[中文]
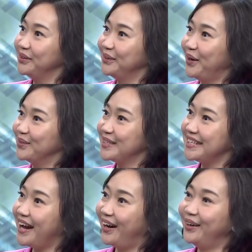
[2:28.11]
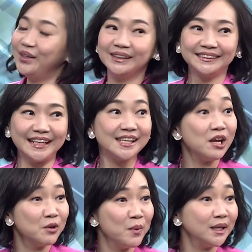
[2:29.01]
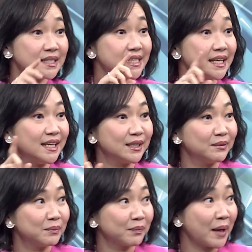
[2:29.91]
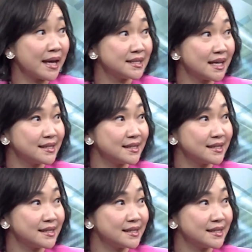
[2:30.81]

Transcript: 会有一点一头雾水。对，有没有一集可以开一